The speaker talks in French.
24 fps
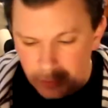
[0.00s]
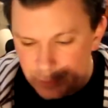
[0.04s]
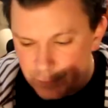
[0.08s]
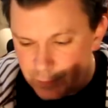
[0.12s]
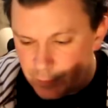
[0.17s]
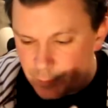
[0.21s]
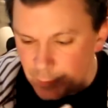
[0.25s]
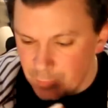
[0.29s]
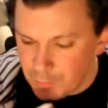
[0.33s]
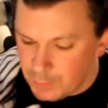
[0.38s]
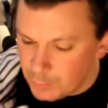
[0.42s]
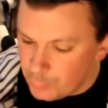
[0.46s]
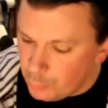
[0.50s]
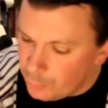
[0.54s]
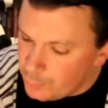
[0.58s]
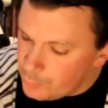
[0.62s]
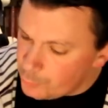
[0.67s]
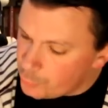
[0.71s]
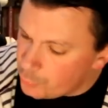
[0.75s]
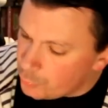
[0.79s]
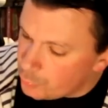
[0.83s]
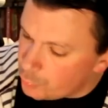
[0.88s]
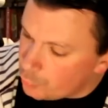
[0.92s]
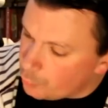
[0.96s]
estiment assez mauvais
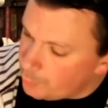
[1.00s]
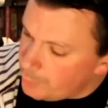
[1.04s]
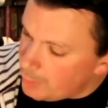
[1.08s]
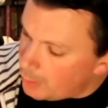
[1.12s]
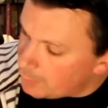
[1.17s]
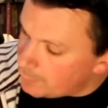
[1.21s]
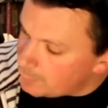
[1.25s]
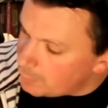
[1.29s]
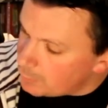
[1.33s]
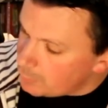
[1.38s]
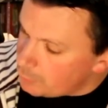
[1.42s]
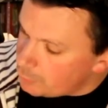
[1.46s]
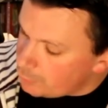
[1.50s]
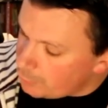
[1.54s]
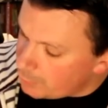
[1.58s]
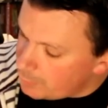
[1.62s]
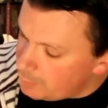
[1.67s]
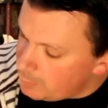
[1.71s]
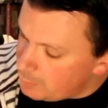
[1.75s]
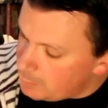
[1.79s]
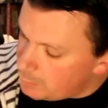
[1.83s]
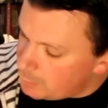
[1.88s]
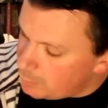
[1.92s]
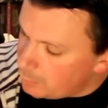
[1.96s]
puisqu'ils ont mis un 5 sur
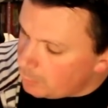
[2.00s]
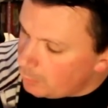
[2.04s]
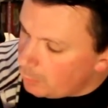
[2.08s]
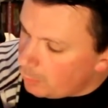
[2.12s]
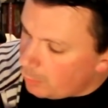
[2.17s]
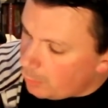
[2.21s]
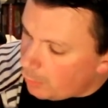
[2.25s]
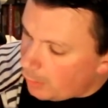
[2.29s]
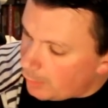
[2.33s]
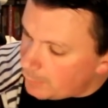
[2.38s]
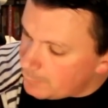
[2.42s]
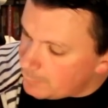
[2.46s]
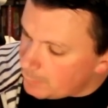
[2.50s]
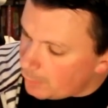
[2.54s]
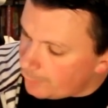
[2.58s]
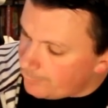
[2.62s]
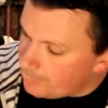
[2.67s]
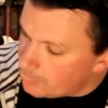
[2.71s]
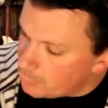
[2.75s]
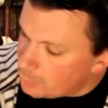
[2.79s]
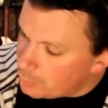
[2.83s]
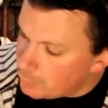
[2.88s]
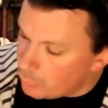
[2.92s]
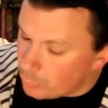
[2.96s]
10 à Star
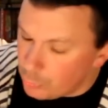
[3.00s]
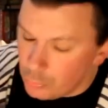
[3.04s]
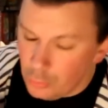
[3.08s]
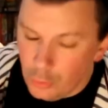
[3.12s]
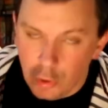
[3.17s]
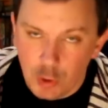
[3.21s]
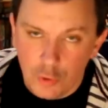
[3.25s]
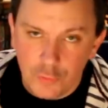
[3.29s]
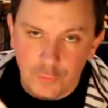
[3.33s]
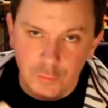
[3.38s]
Fox Zero.